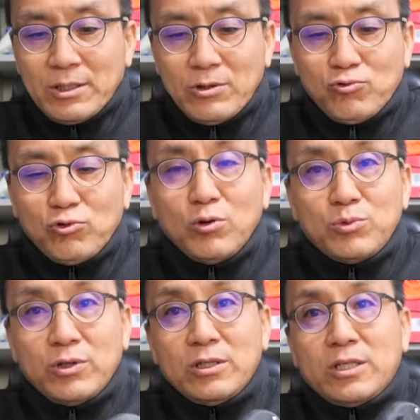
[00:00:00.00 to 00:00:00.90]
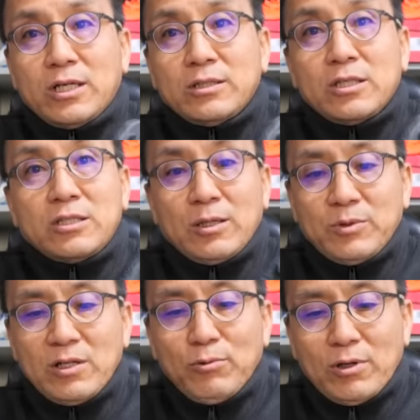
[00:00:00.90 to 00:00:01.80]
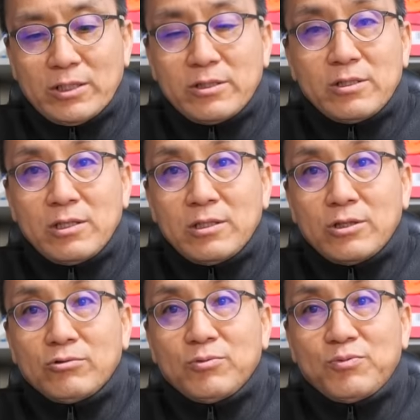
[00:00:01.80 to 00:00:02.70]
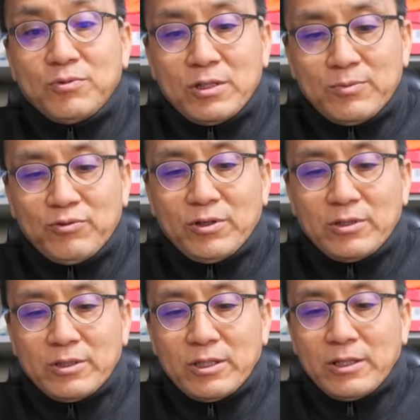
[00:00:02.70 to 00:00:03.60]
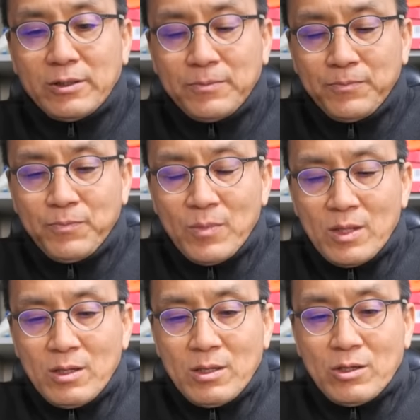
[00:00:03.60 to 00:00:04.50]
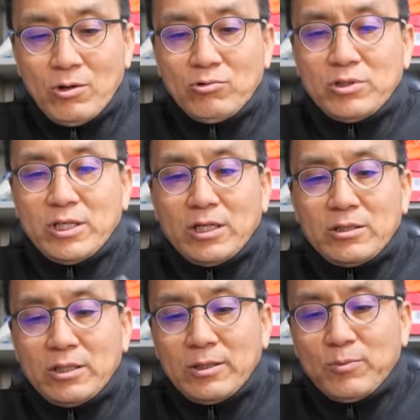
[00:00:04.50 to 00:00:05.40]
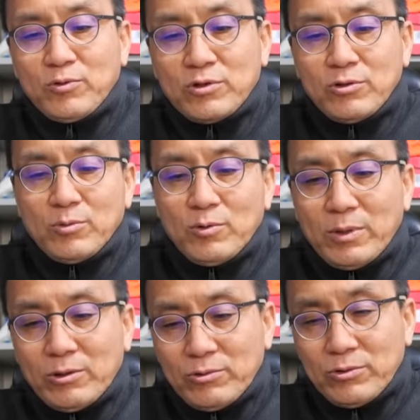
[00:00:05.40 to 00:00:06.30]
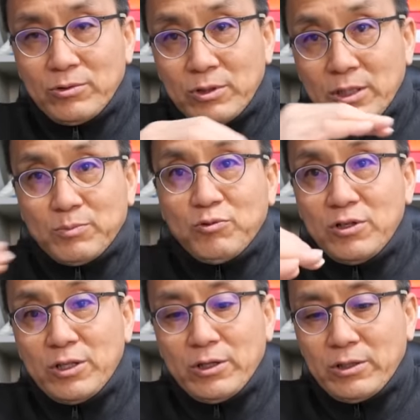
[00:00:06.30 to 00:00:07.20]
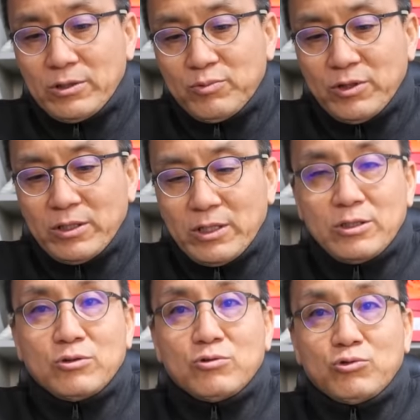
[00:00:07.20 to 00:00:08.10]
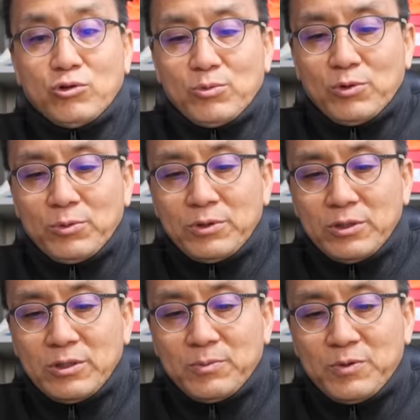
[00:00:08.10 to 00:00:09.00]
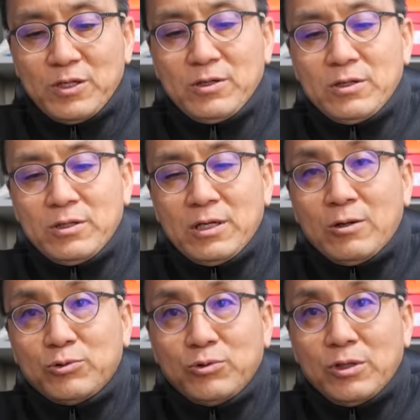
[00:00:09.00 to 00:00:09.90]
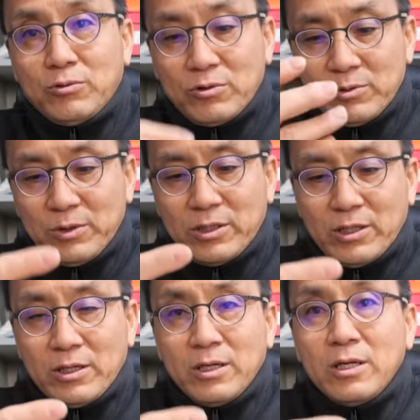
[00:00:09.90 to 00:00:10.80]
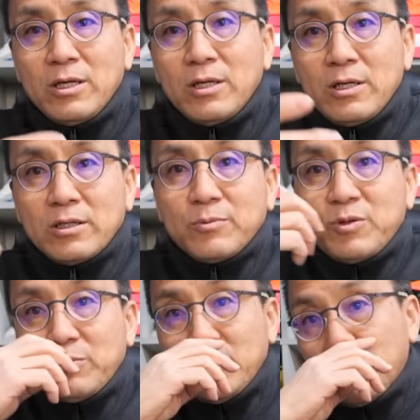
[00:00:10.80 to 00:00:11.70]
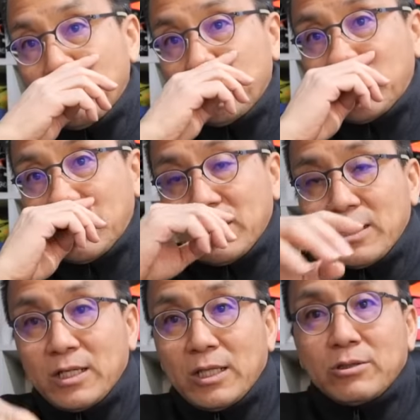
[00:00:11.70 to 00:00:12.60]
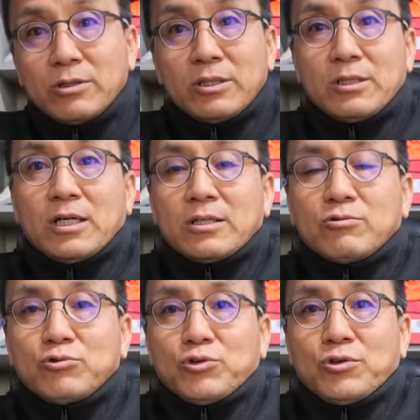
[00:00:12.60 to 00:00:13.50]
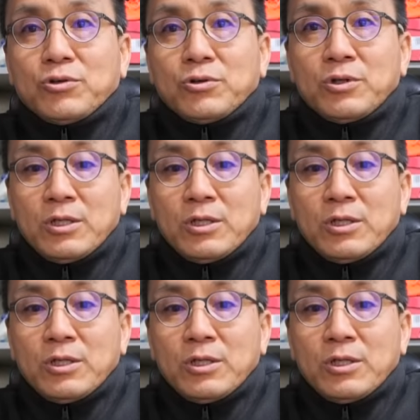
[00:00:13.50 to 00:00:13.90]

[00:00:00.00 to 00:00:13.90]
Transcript: 그 궁금증을 제가 이제 지난번 일본 갔을 때 이제 결국 어, 풀었는데 결국 제가 이제 뜯어본 바로 이렇게 분리되어 있는 분해된 구조를 보면 여기 피 아웃솔이 있고 그 밑에 그 PVC 보드가 하나 더 들어가는 구조.